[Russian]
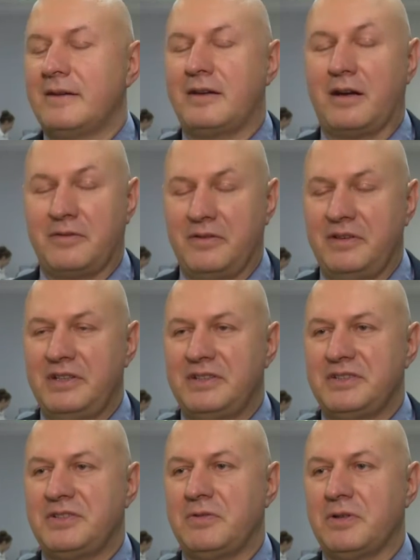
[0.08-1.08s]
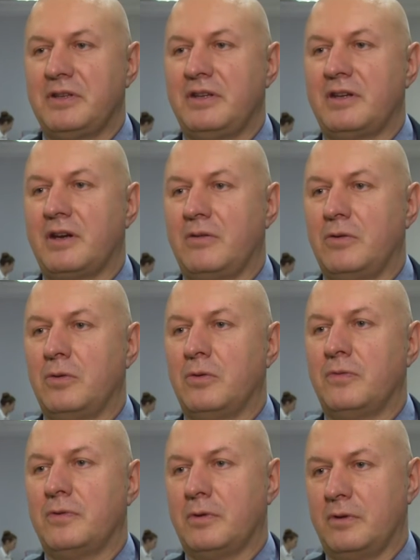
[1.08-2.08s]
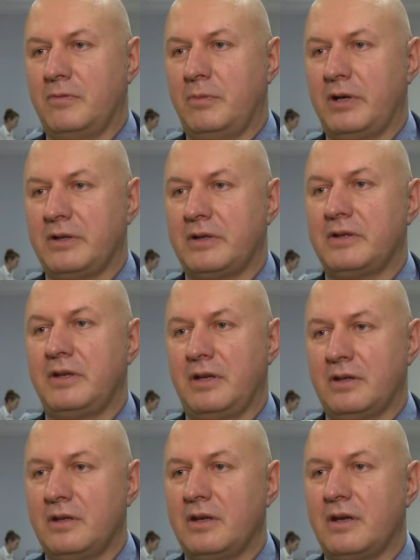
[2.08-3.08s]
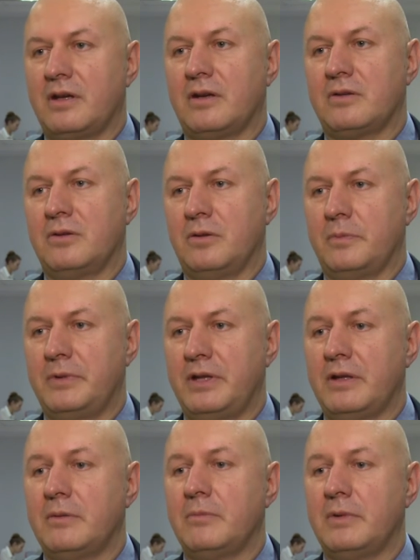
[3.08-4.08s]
Как вы видите, сегодня никого у входа в банк нет, никаких толп нет.